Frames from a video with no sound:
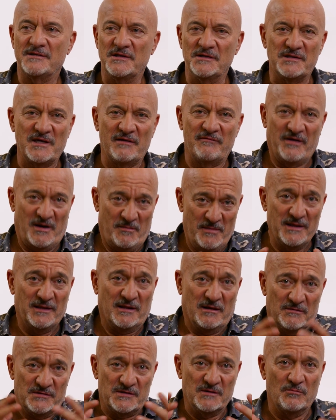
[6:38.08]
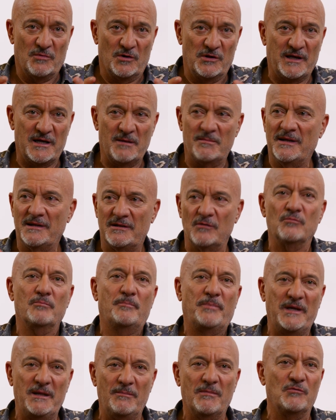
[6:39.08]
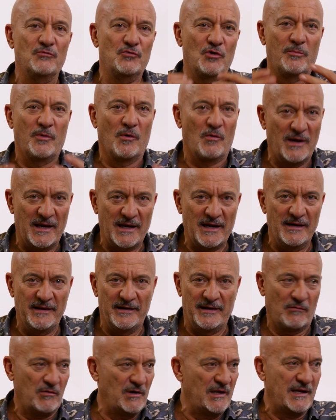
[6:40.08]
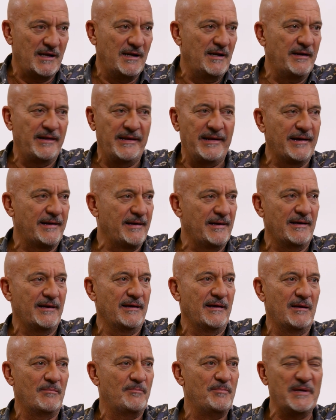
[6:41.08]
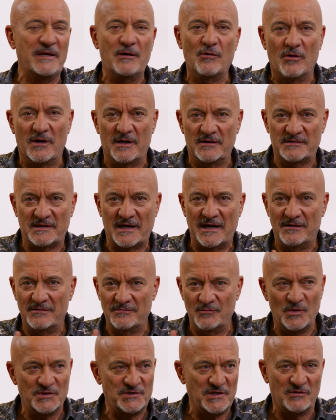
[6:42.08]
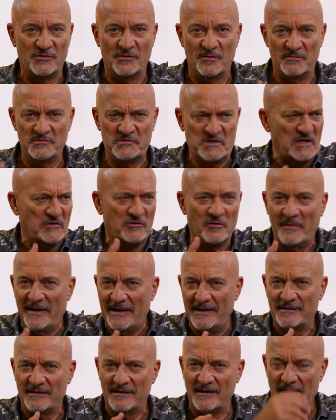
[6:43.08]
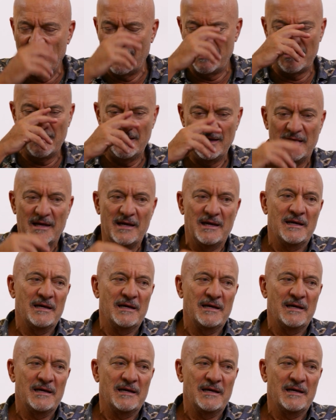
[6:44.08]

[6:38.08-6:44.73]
esiste veramente simbolicamente un prima e un dopo quella galleria. Quella galleria che è piccola, saranno 200 100 metri neanche,